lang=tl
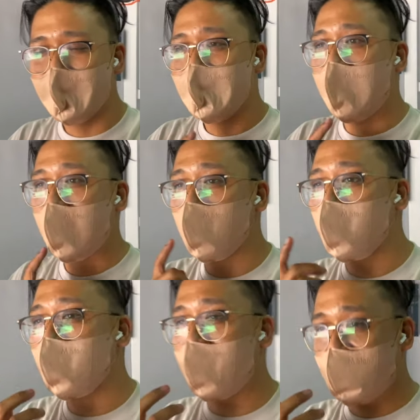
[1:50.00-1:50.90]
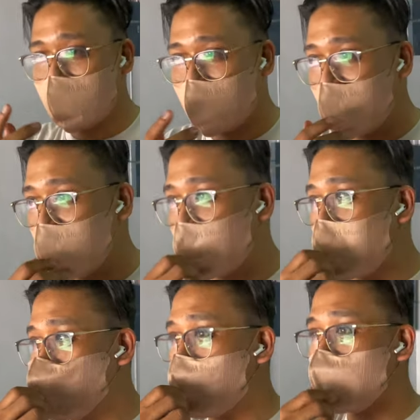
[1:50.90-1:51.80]
I hope you guys had
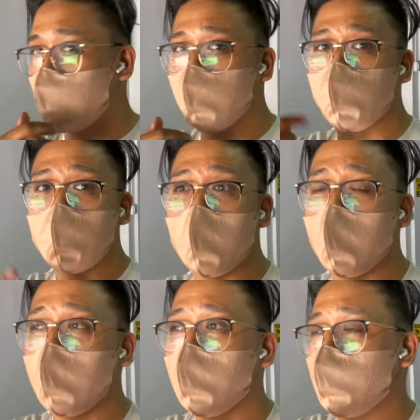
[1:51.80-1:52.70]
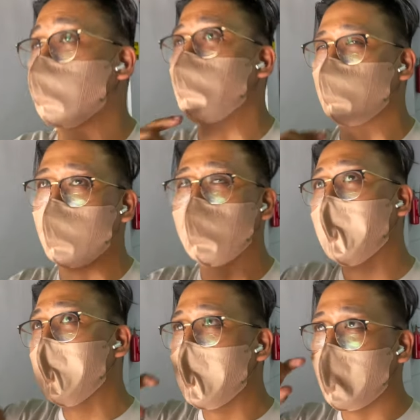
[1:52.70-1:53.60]
fun watching Triel, uh, sorry, Triel,
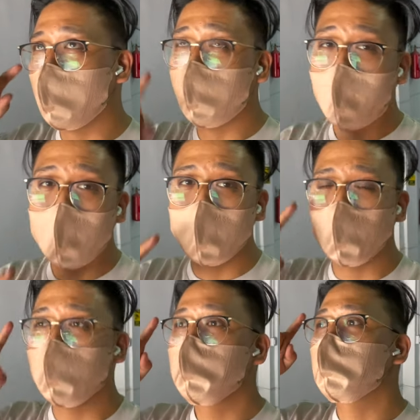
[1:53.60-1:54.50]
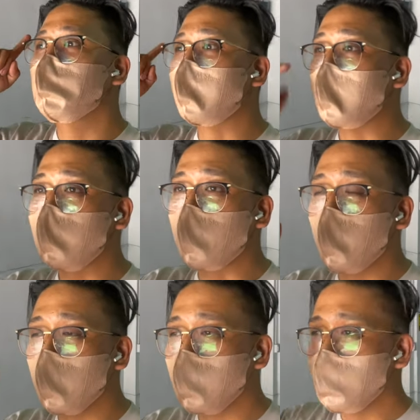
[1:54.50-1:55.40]
uh, Val,
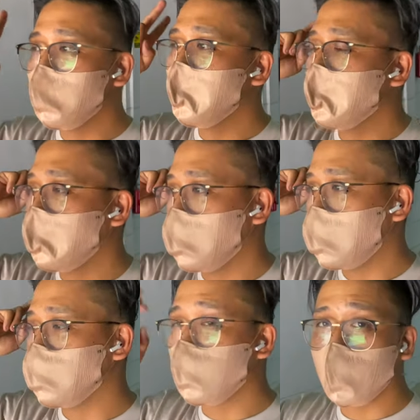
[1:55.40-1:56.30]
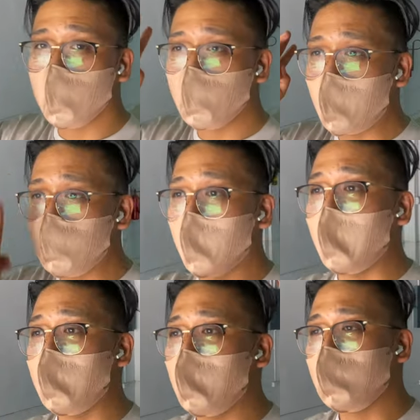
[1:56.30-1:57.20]
Anton, uh, Jerv, and
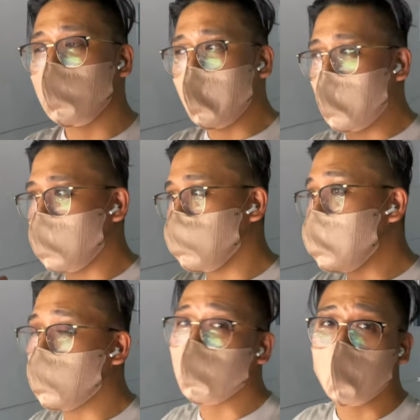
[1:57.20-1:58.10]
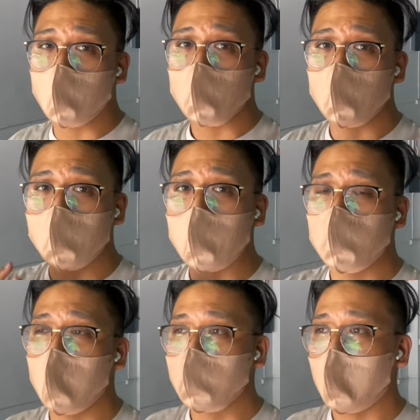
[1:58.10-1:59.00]
Brian, and me, of course, on that
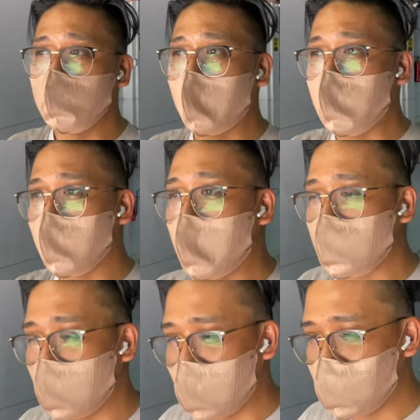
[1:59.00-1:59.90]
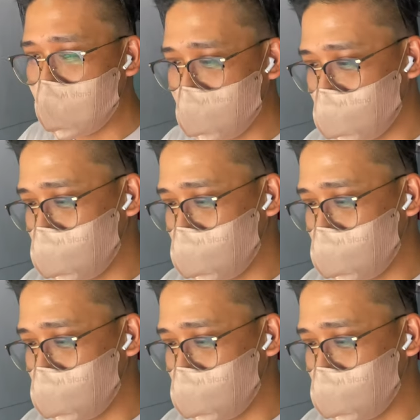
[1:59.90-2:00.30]
podcast. Maraming maraming salamat.